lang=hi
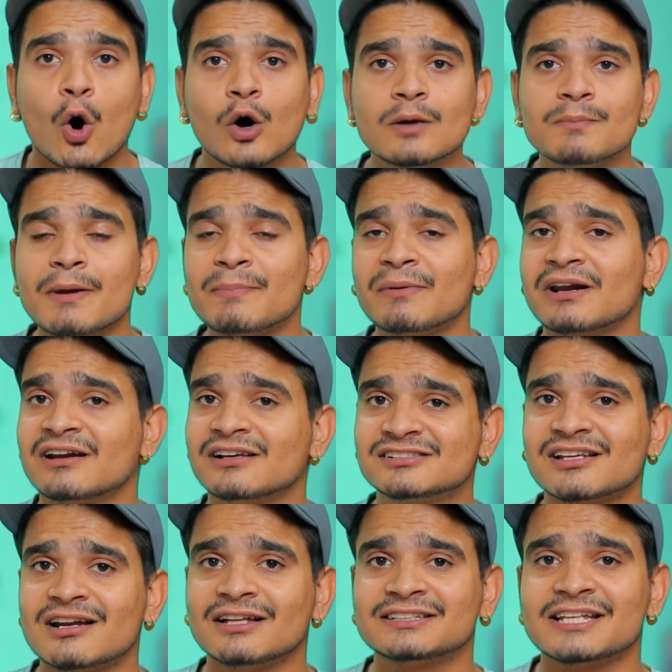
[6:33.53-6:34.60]
ऑन पेपर
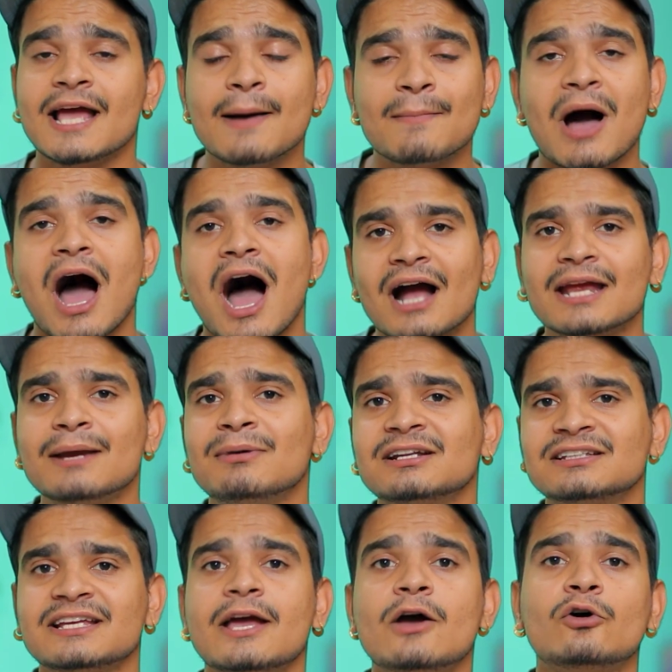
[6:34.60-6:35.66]
नजर आते हैं अब आगे
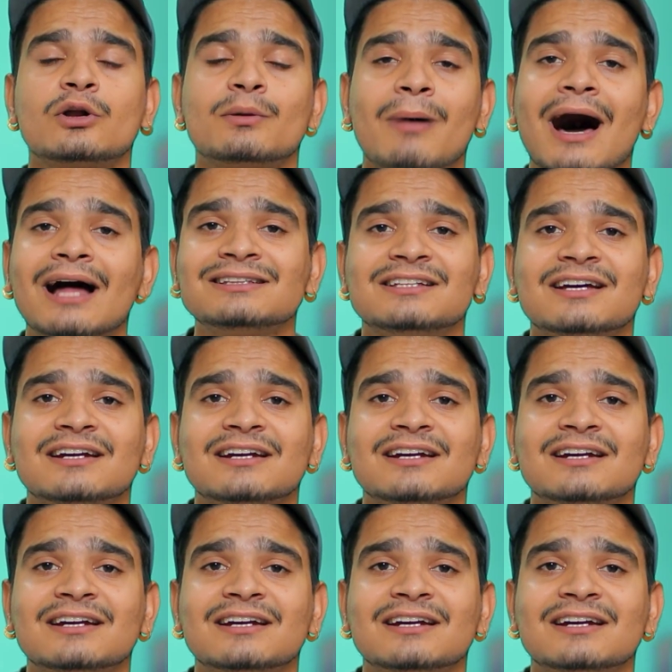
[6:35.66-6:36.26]
बढ़ते हैं और बात